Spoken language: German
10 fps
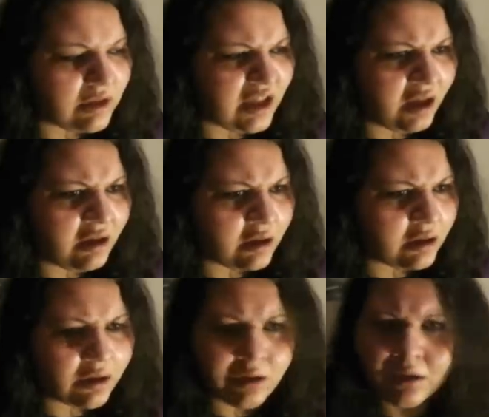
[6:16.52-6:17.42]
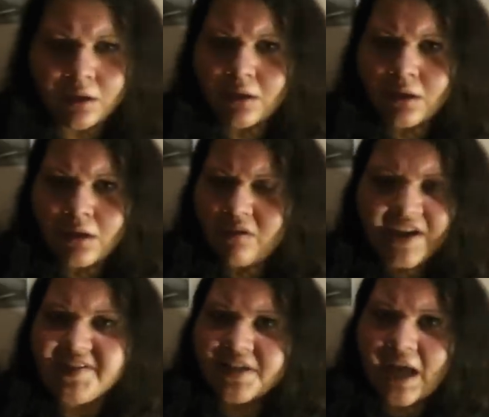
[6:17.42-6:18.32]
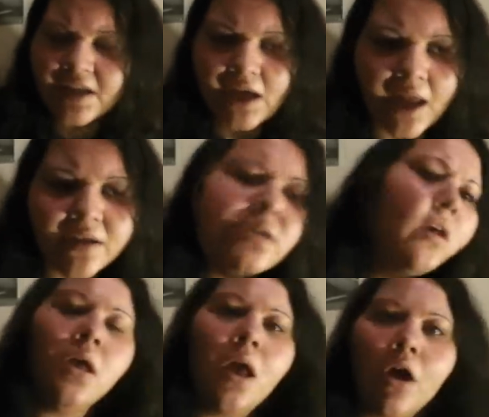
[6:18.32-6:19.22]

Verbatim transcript: Mia? Weiß ich gerade gar nicht.